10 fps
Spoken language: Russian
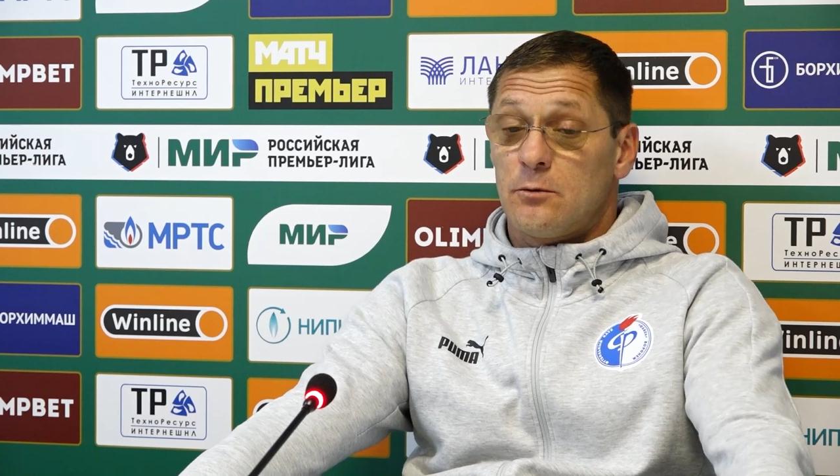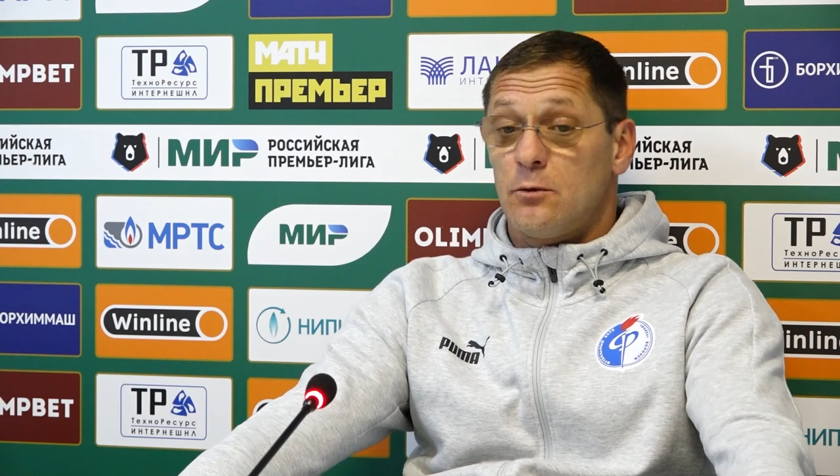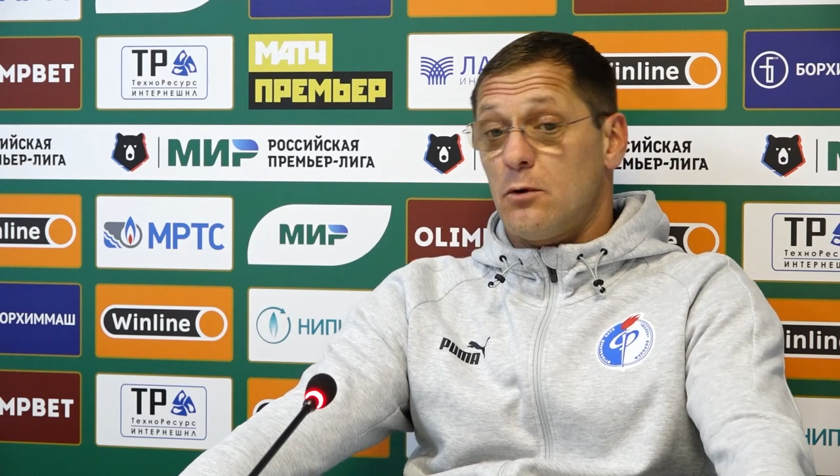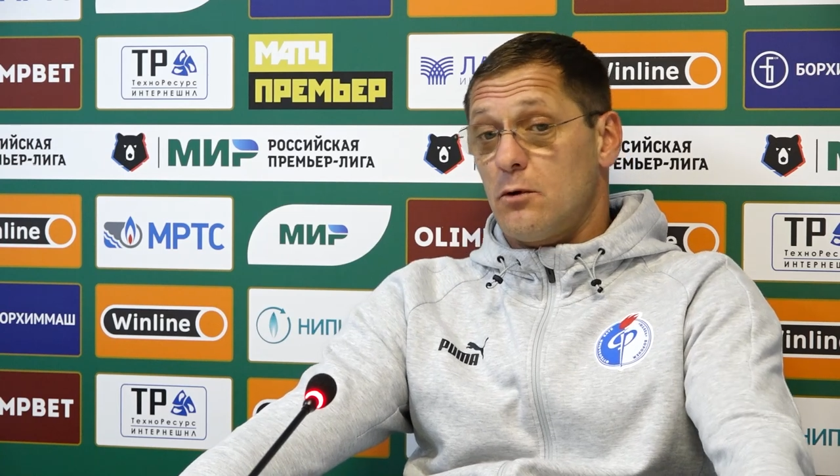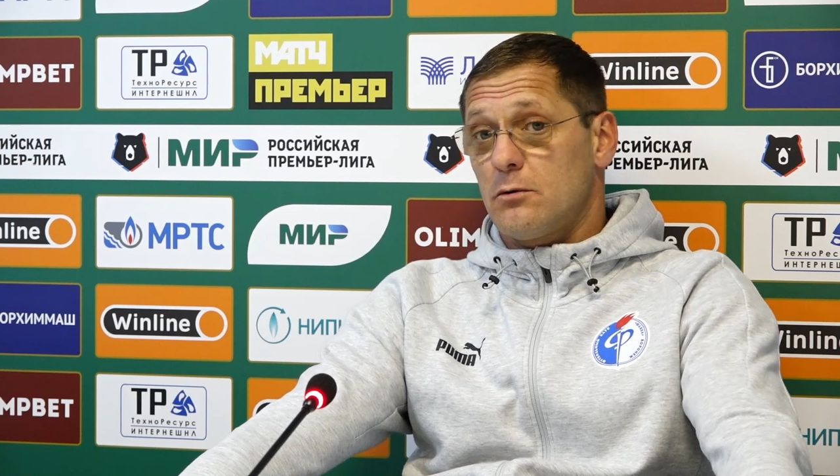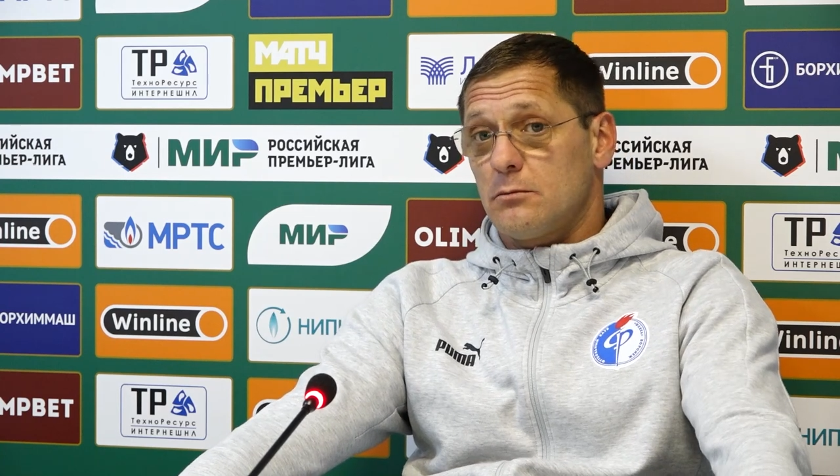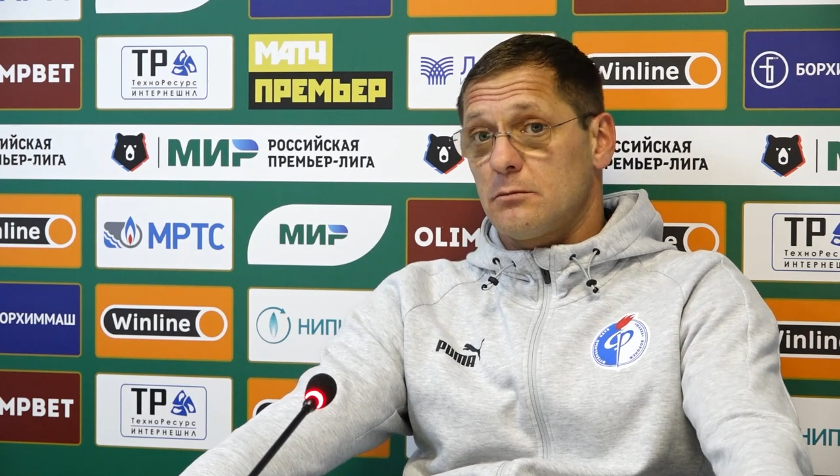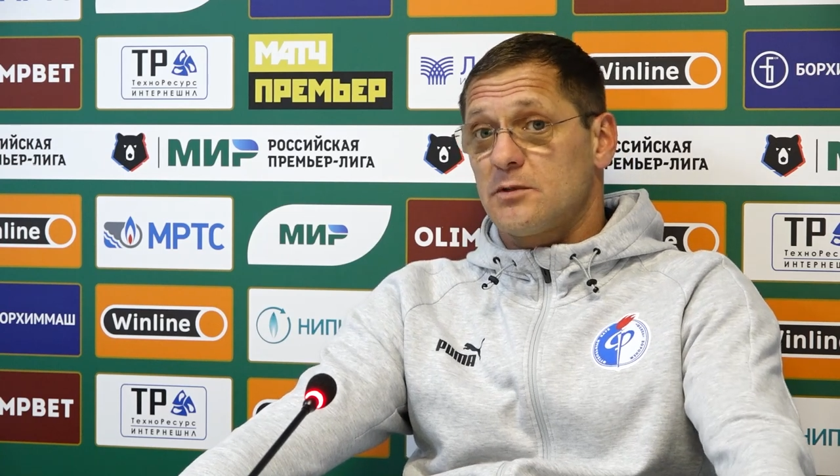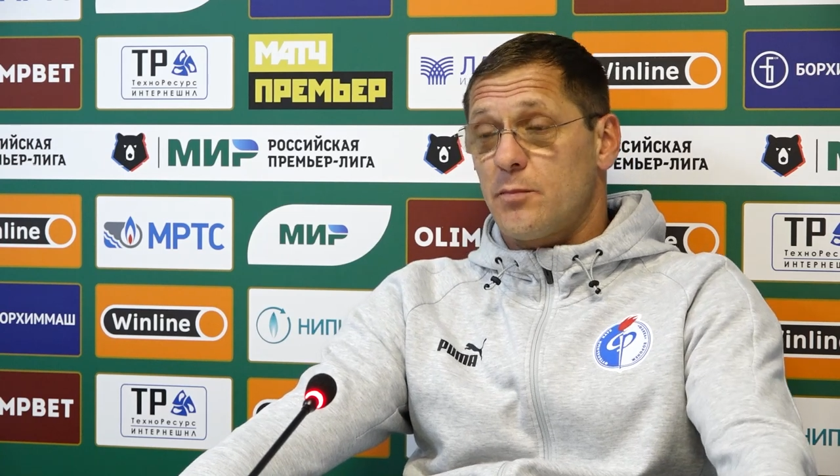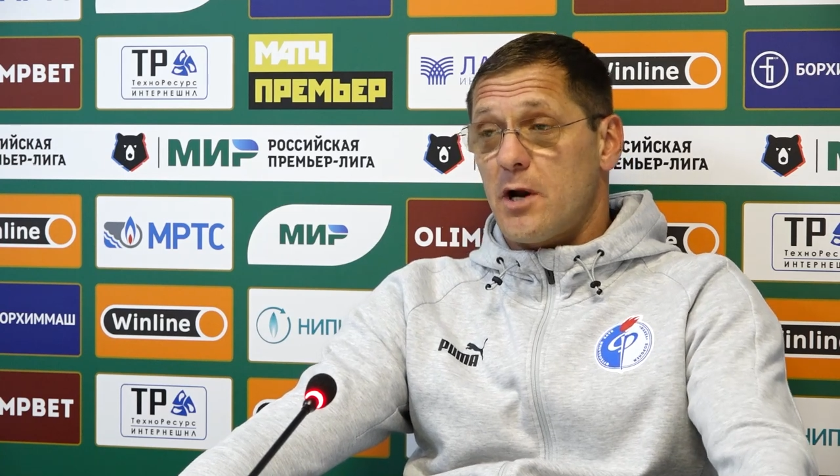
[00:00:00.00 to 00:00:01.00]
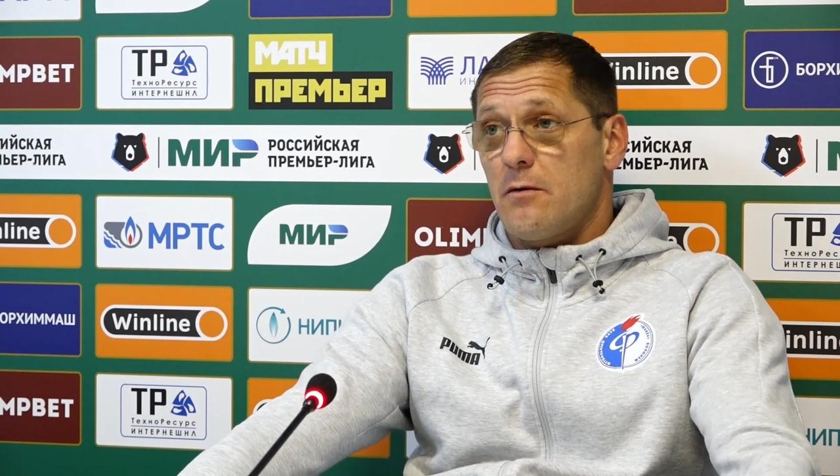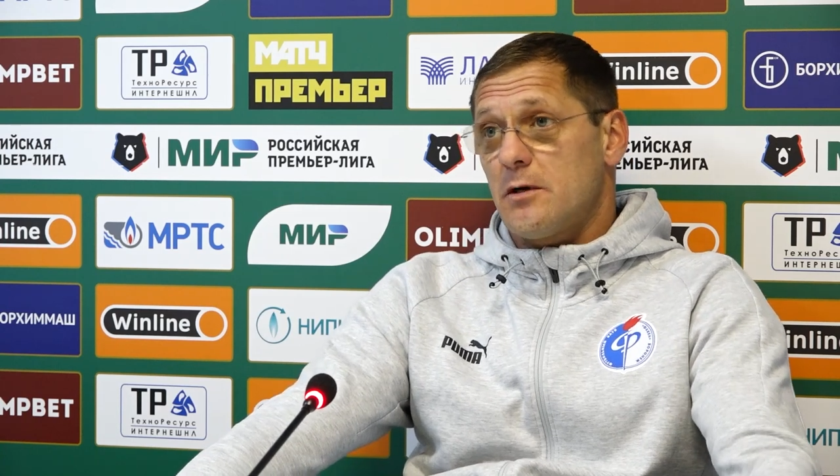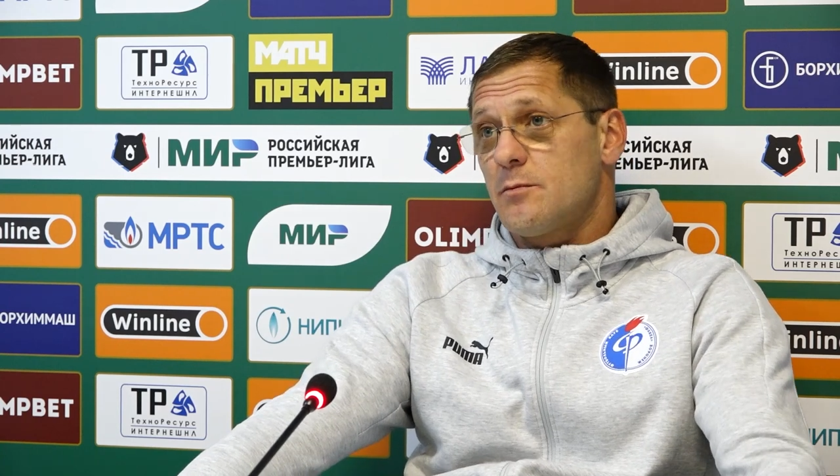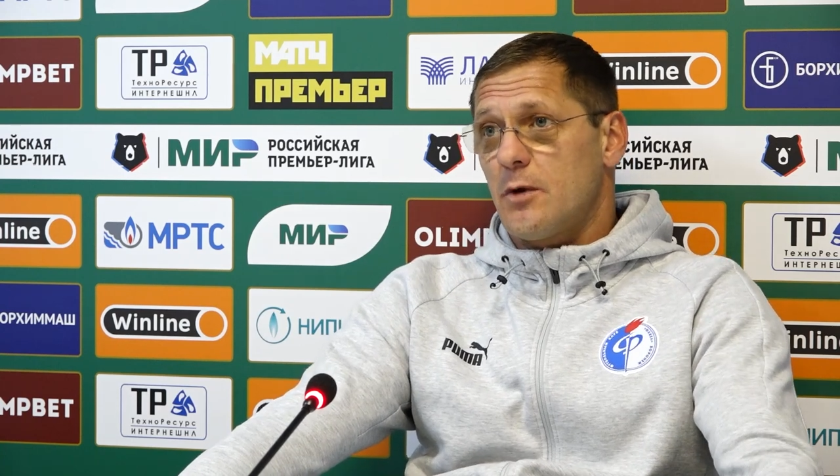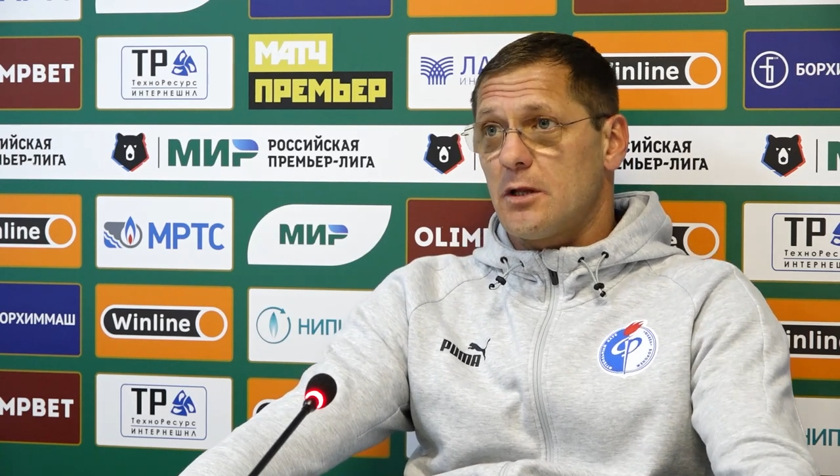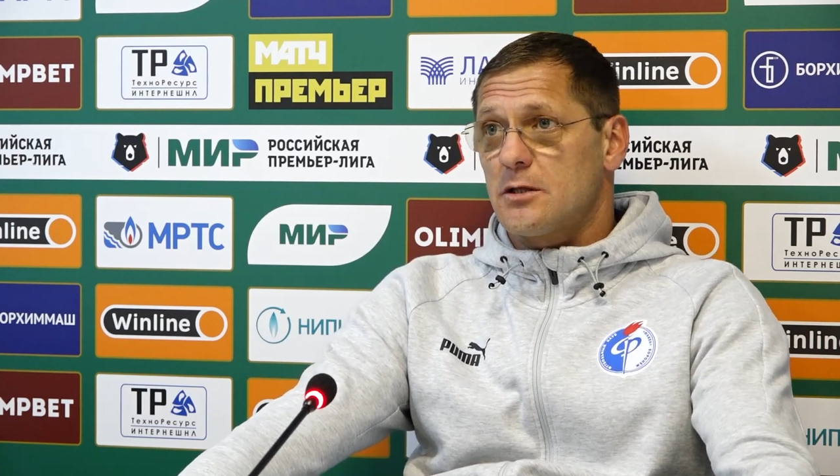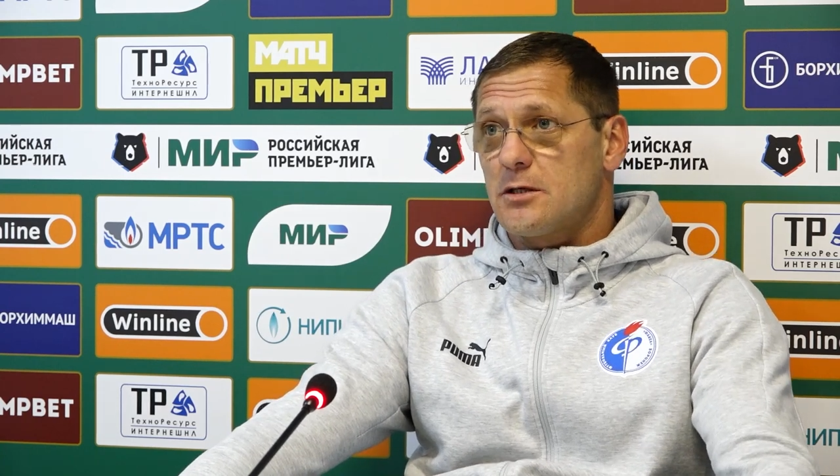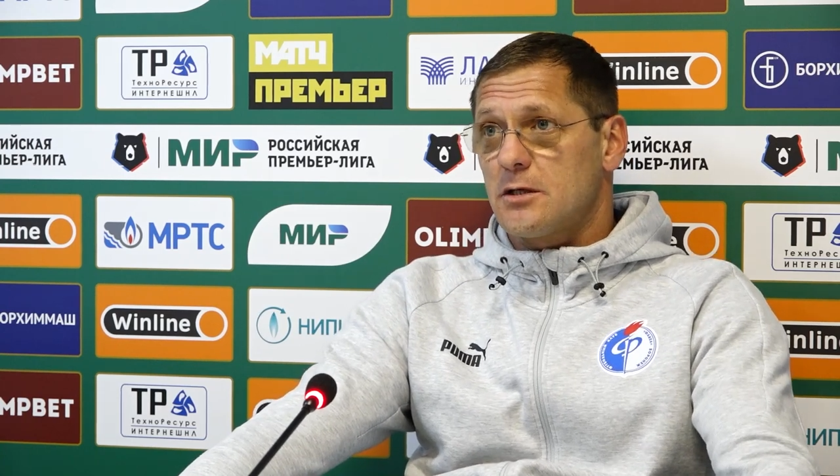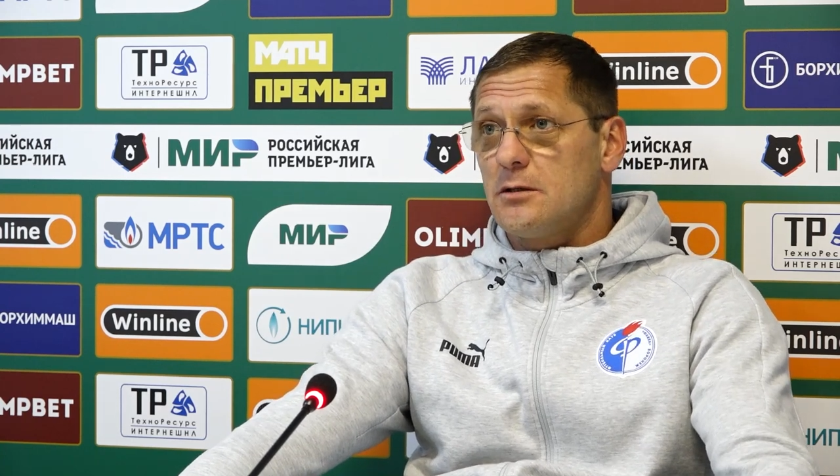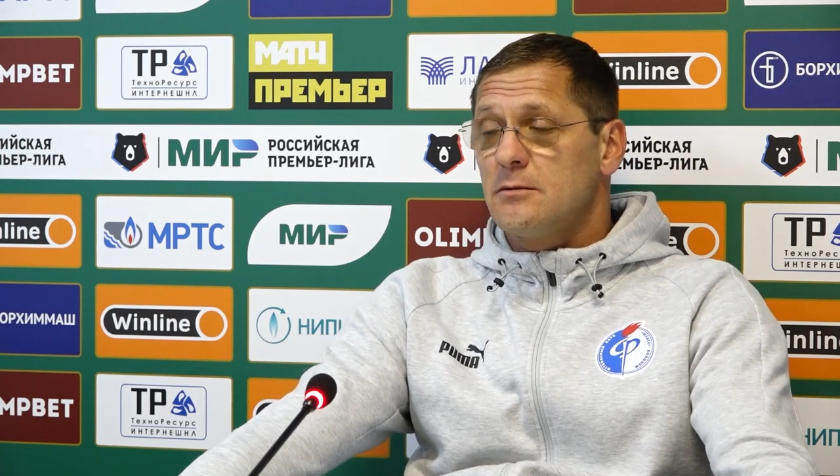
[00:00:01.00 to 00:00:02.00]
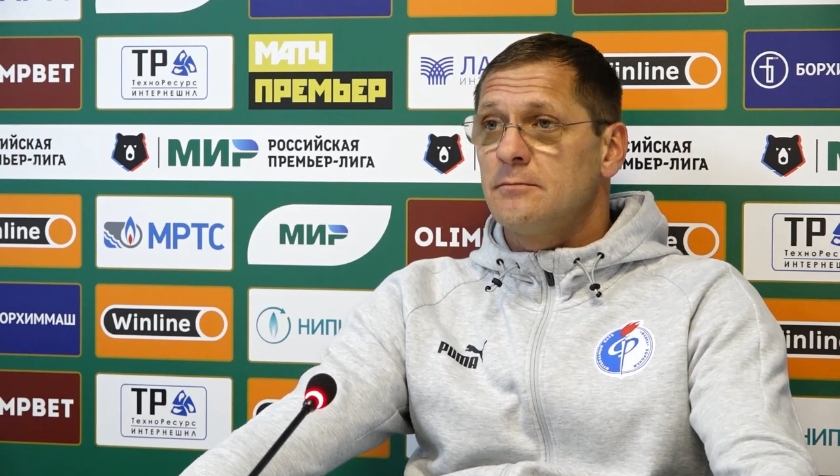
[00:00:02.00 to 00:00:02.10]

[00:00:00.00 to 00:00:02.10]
но справились, молодцы.